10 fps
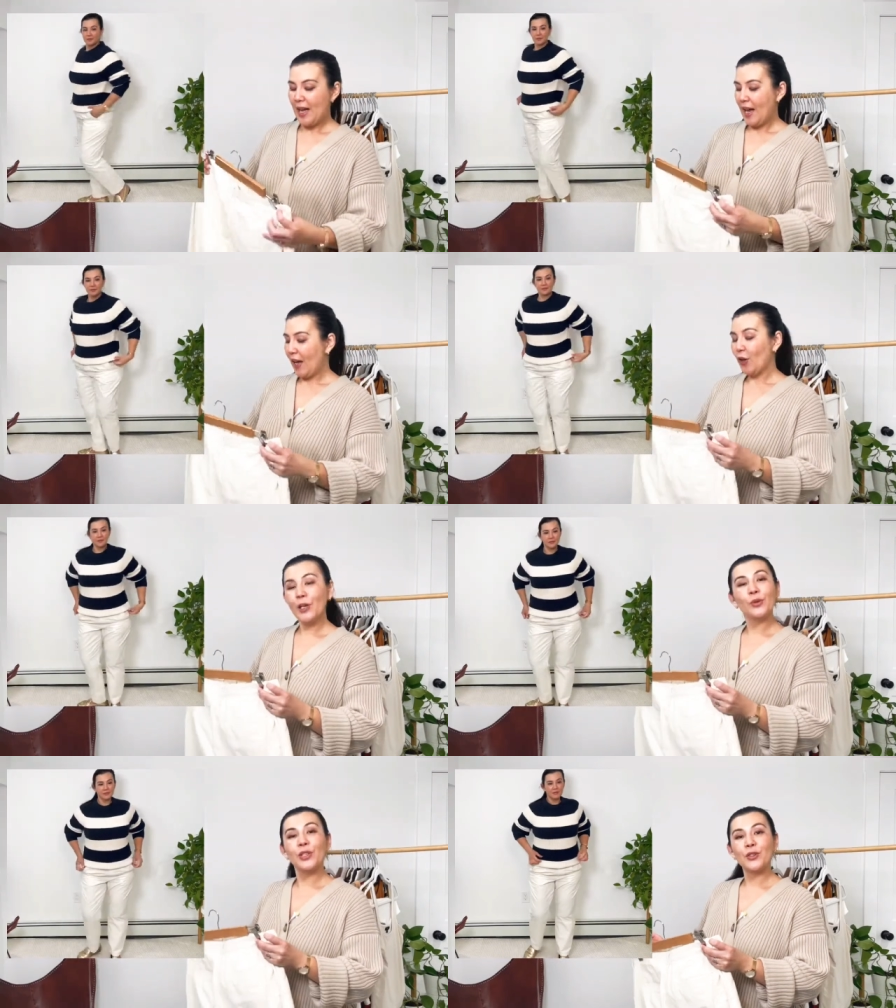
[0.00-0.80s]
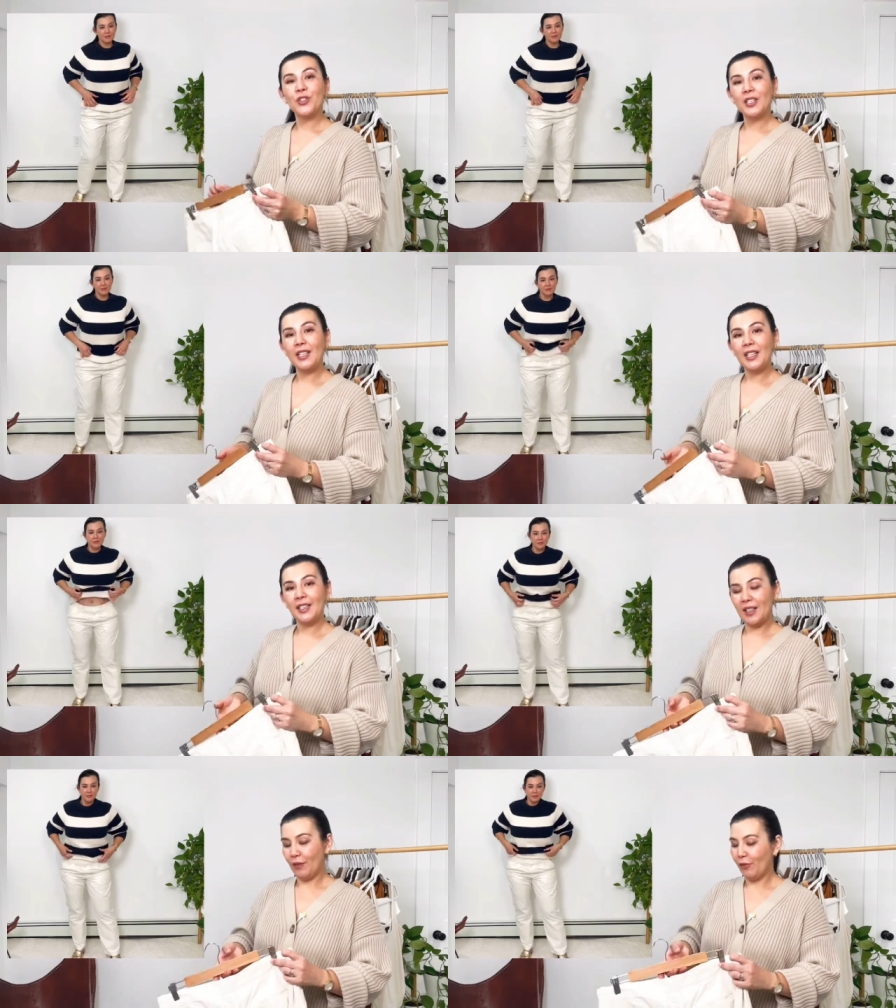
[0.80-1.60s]
Agora o que eu diria
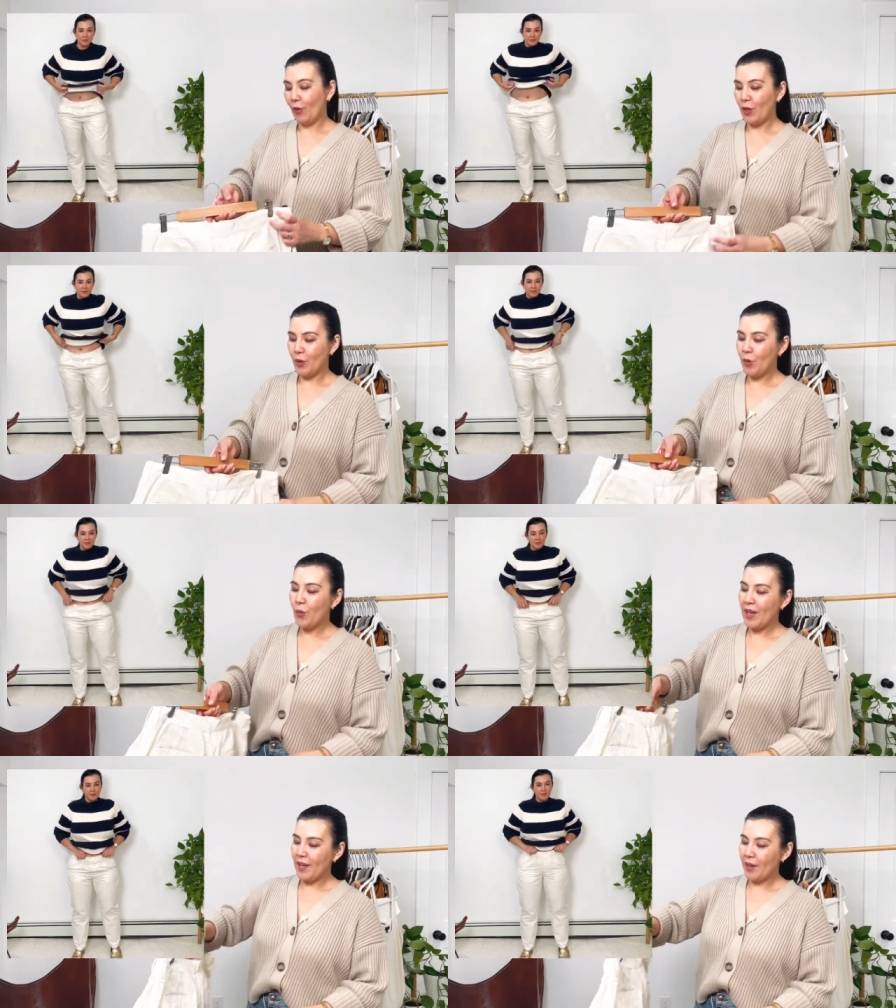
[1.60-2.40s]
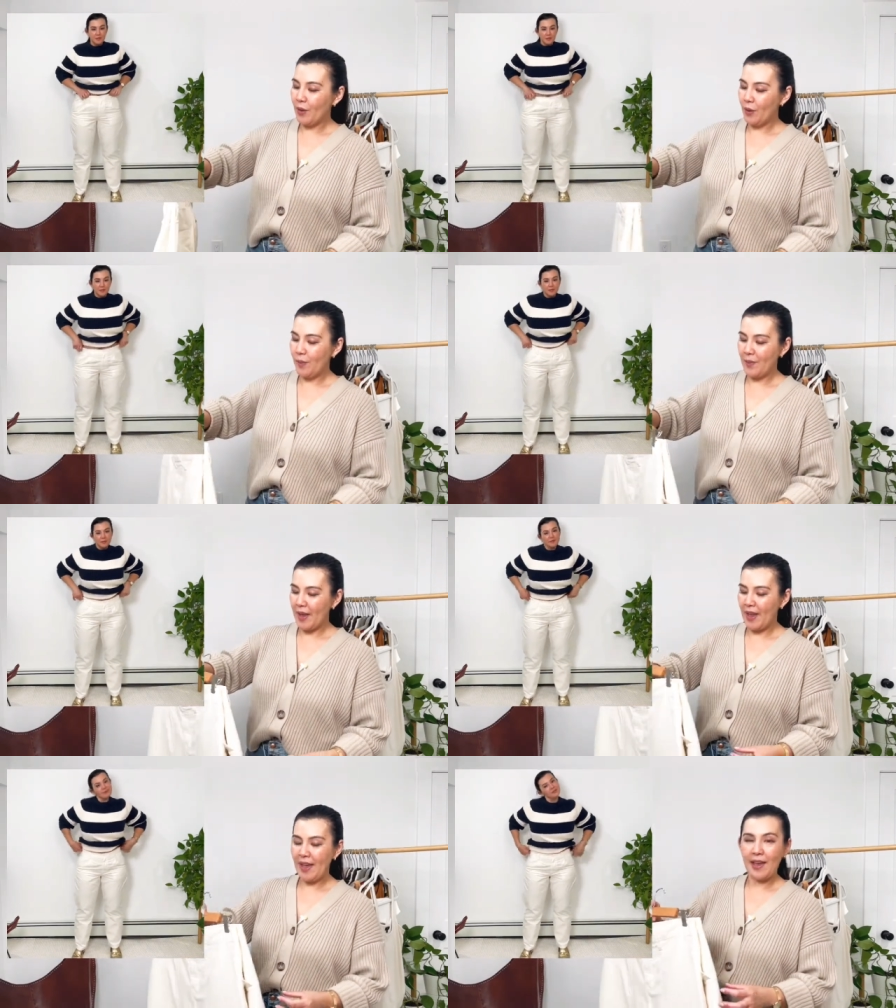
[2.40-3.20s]
que foi um erro
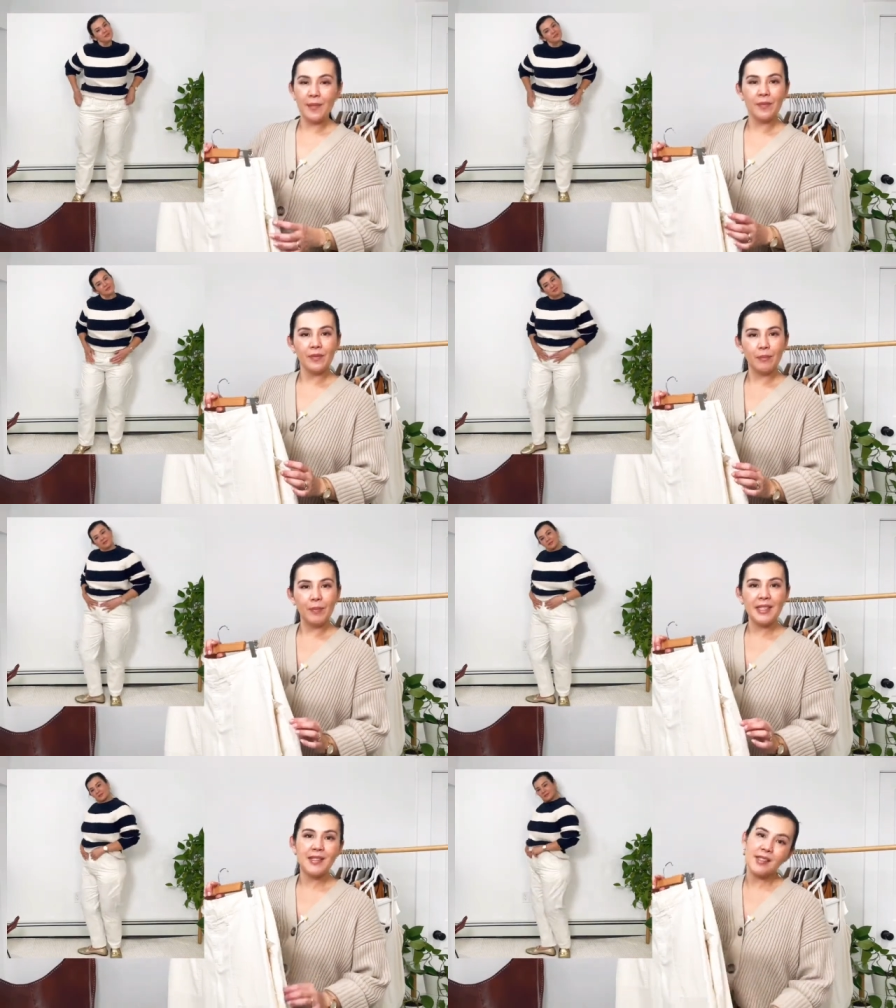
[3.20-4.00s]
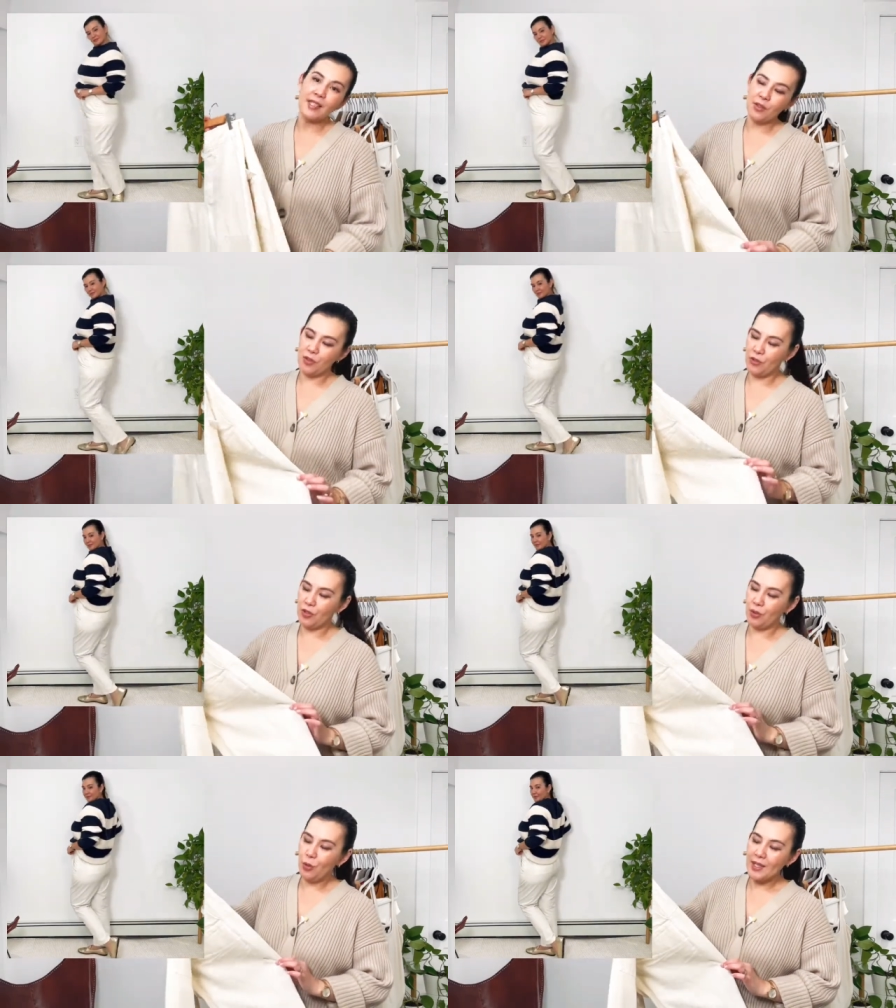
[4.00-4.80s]
é preciso de
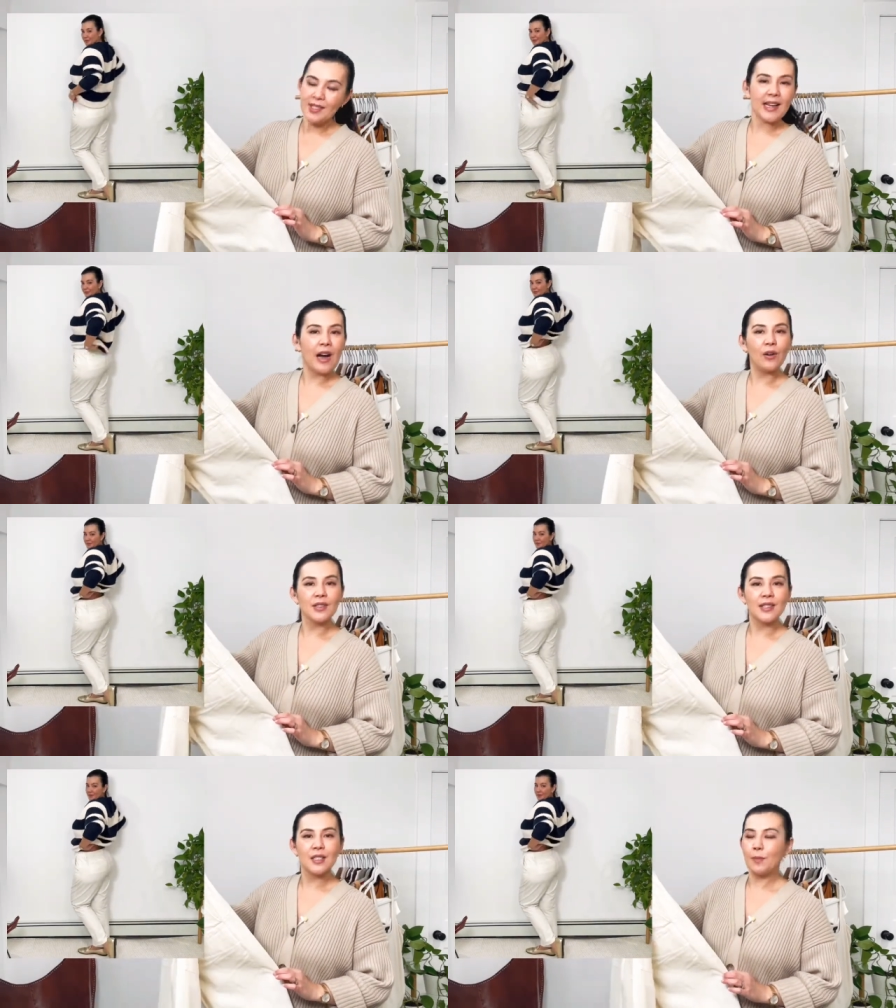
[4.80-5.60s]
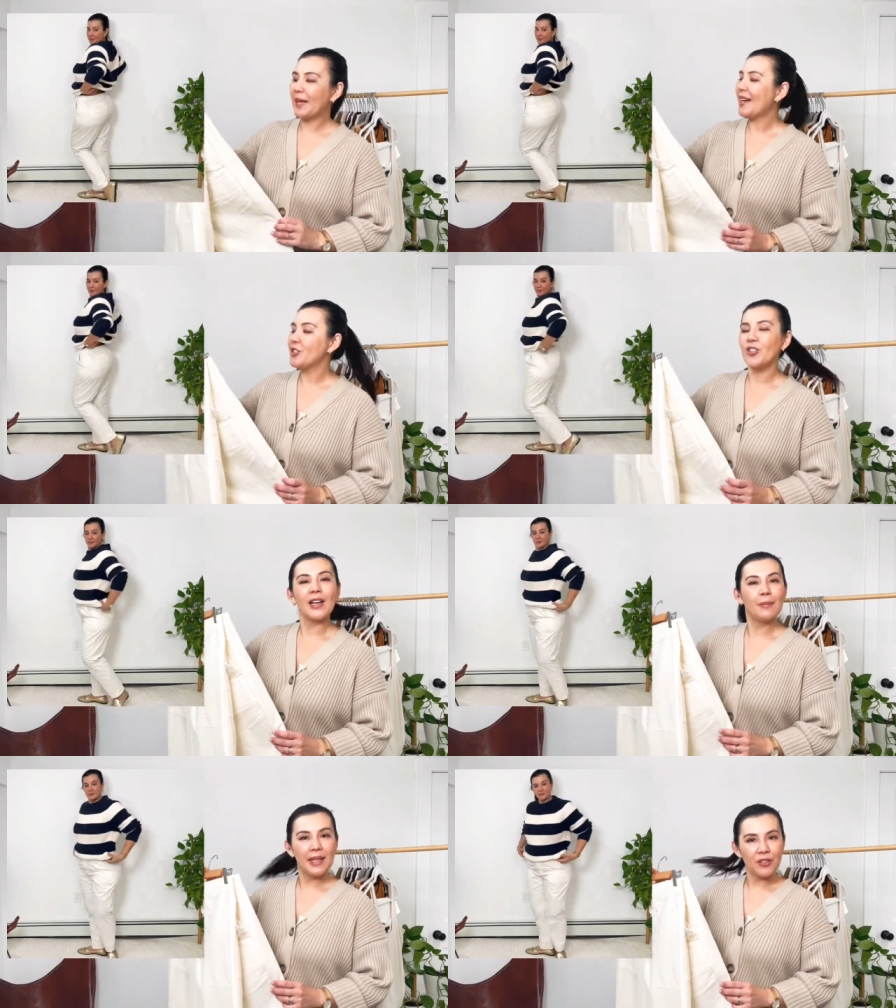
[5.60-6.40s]
duas calças
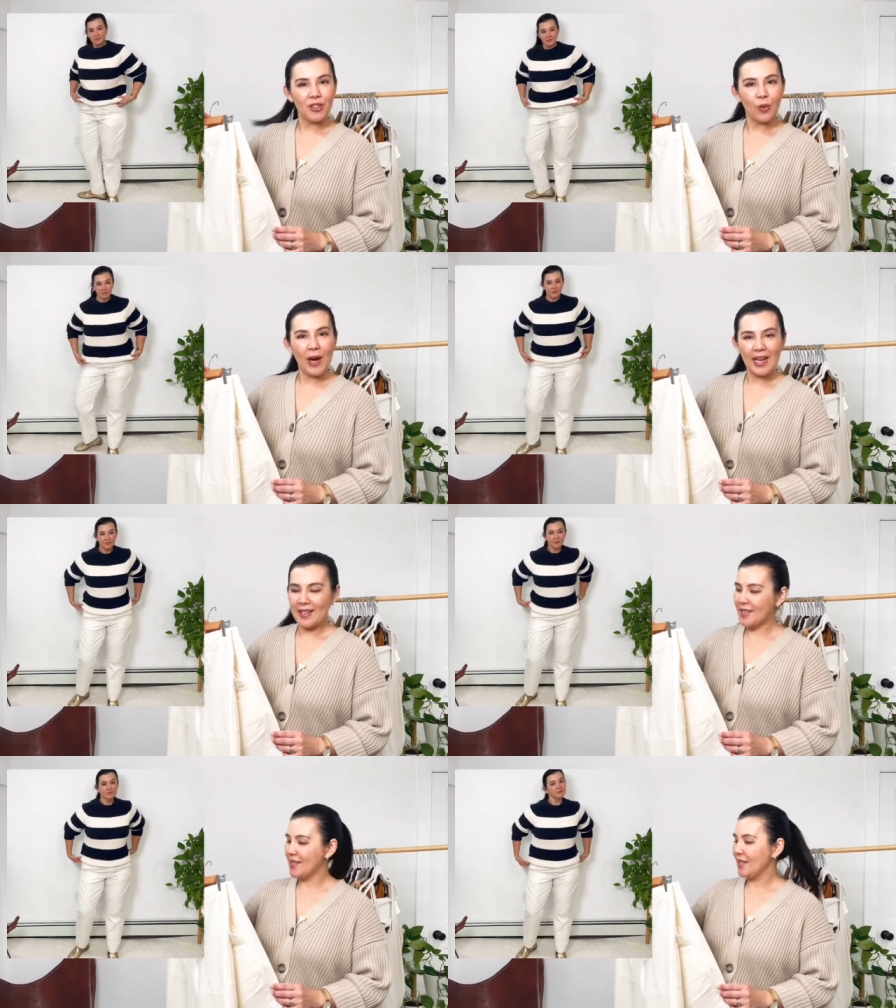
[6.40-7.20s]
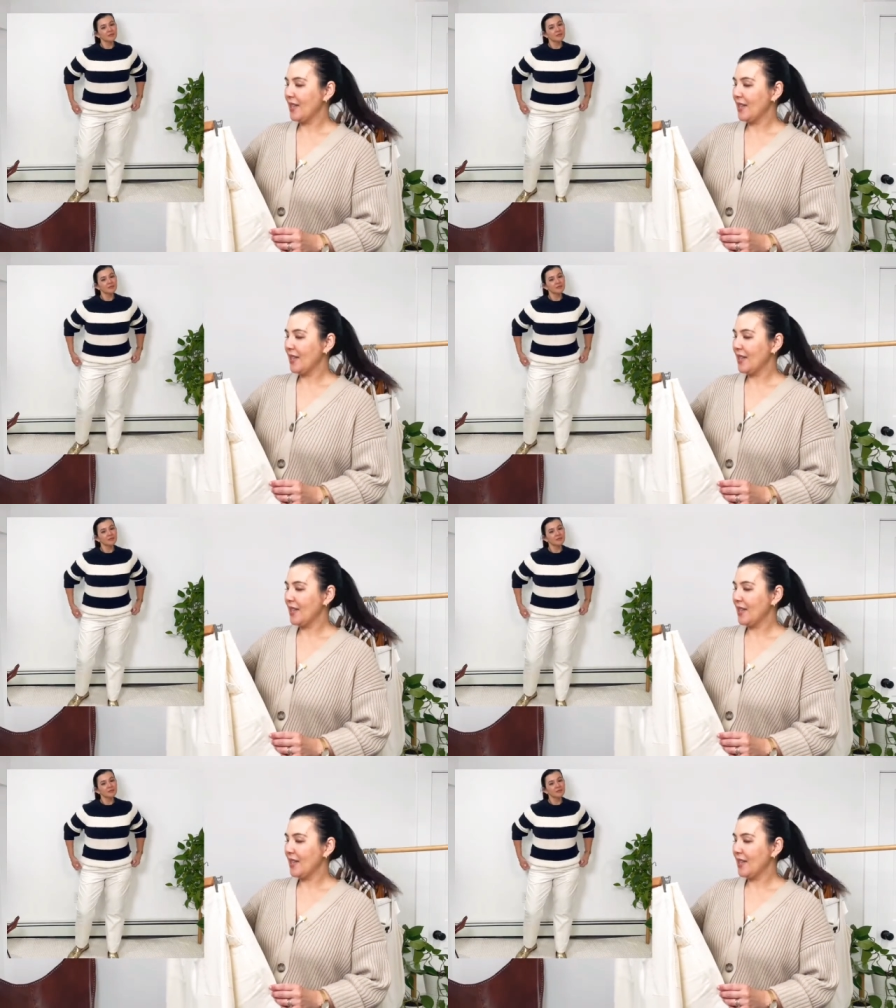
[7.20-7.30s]
praticamente iguais?